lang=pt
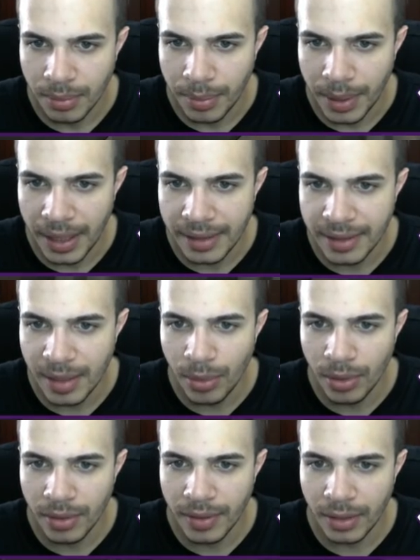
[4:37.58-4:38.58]
Parece ser
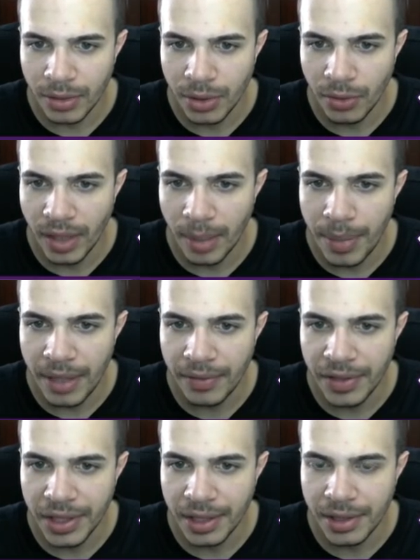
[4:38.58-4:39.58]
boa, velho. O tiro fica bem
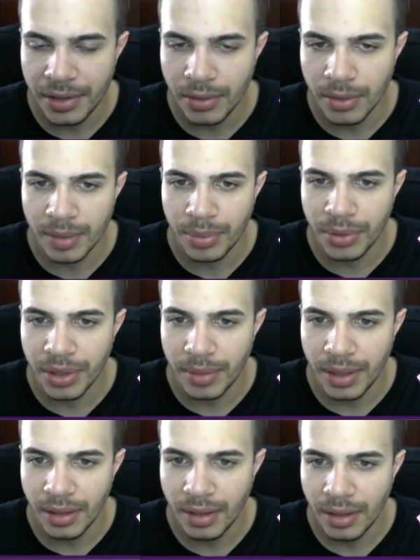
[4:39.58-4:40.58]
fechadinho quando você puxa a
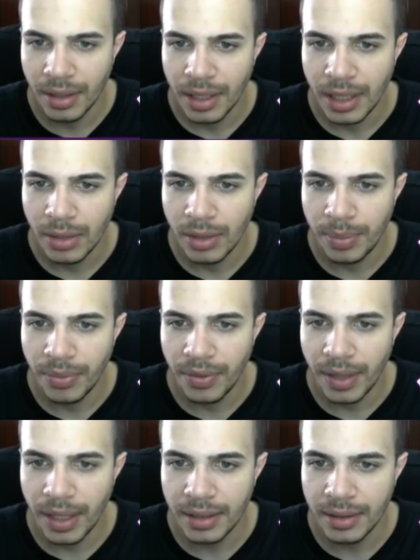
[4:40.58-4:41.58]
mira. No
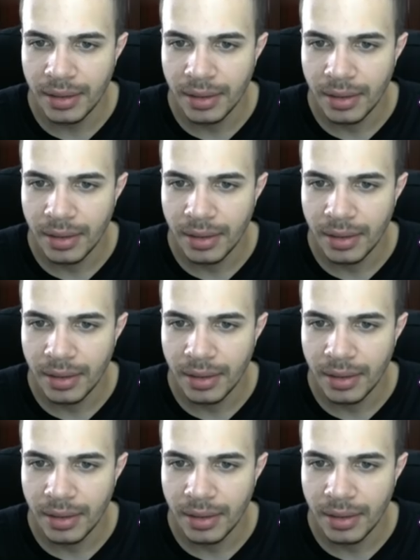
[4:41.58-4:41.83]
hipfire.